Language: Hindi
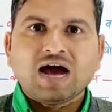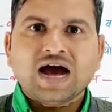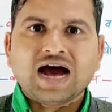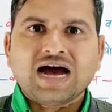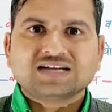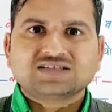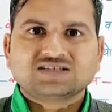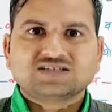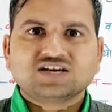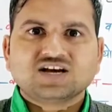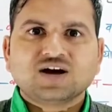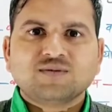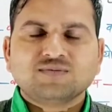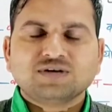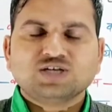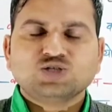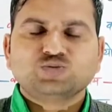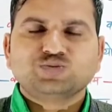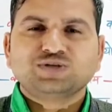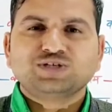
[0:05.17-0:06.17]
आज के हम
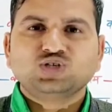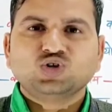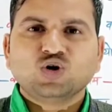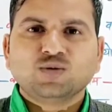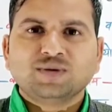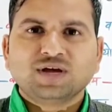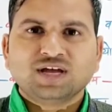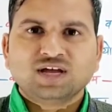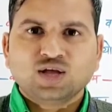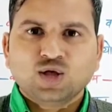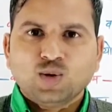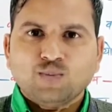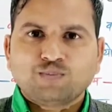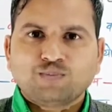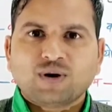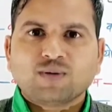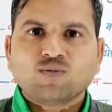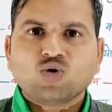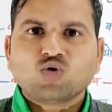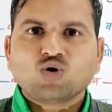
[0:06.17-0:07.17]
इस वीडियो में
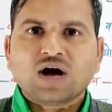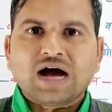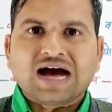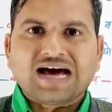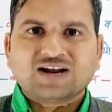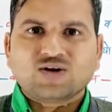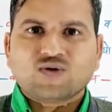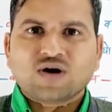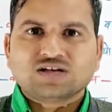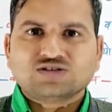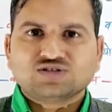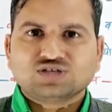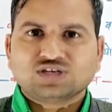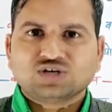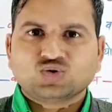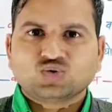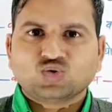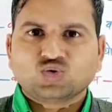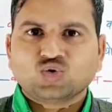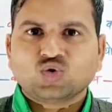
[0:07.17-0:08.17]
प्रमुख आनुवांशिक
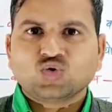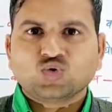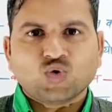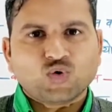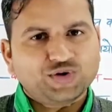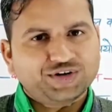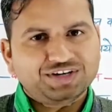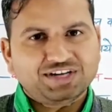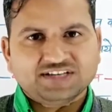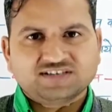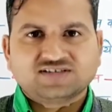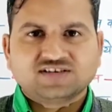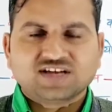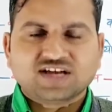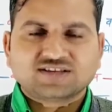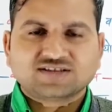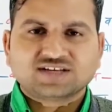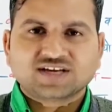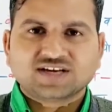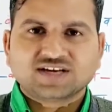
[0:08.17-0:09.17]
रोगों को ट्रिक से
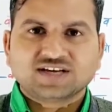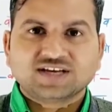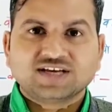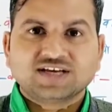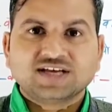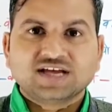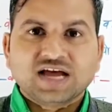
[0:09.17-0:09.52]
याद करेंगे